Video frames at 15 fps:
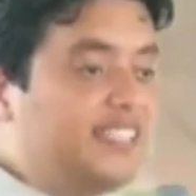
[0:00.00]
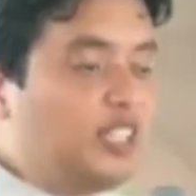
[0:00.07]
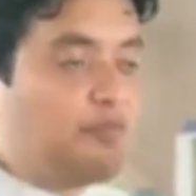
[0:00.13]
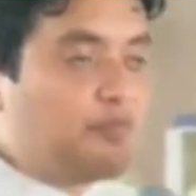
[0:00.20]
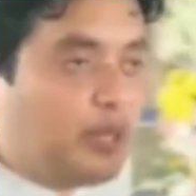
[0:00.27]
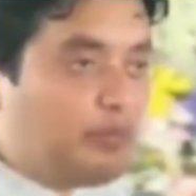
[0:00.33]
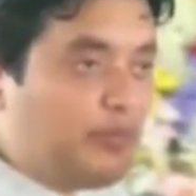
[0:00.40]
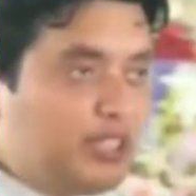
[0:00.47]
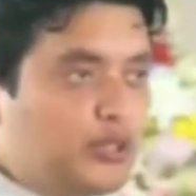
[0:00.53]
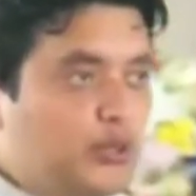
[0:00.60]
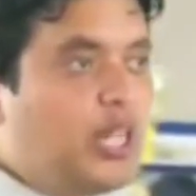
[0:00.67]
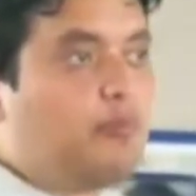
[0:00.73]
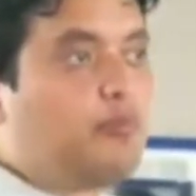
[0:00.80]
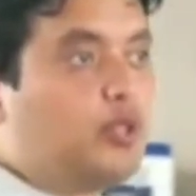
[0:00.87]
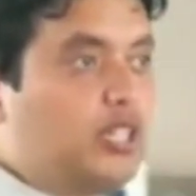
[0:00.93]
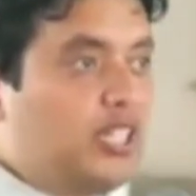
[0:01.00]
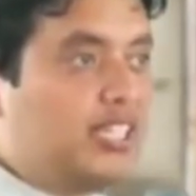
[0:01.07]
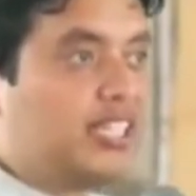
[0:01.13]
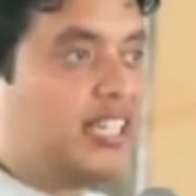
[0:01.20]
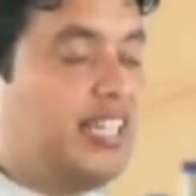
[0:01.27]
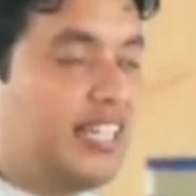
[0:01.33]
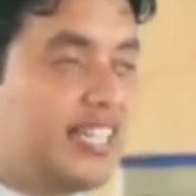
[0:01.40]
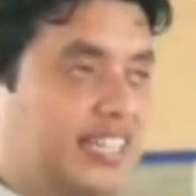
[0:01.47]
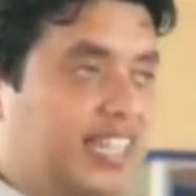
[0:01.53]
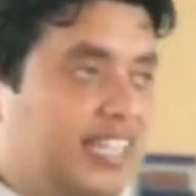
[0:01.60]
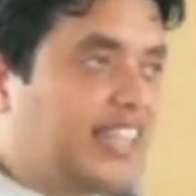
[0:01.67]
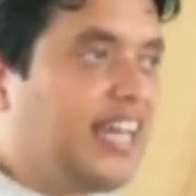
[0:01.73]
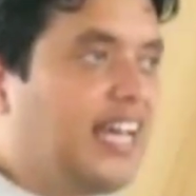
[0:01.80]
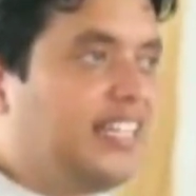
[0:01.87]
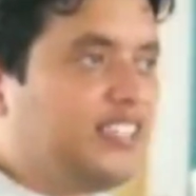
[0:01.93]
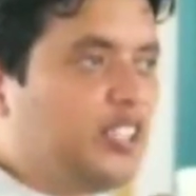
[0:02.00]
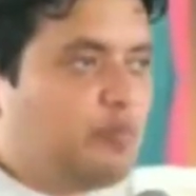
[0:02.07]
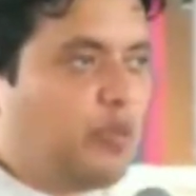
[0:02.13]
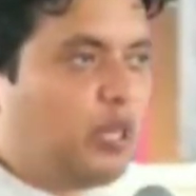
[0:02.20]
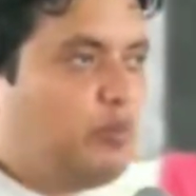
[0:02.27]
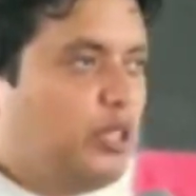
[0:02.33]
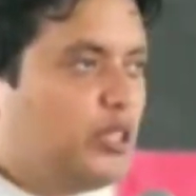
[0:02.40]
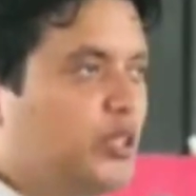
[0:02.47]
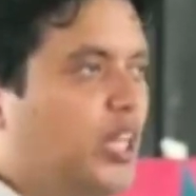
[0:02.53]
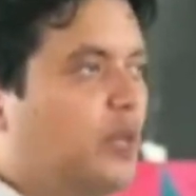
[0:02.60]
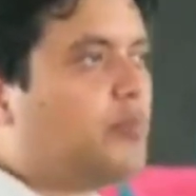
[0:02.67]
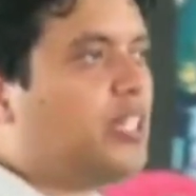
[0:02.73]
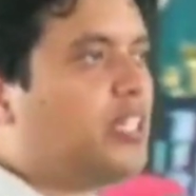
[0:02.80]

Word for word: जब परमेश्वर आपको रिजल्ट देता है जब परमेश्वर आपके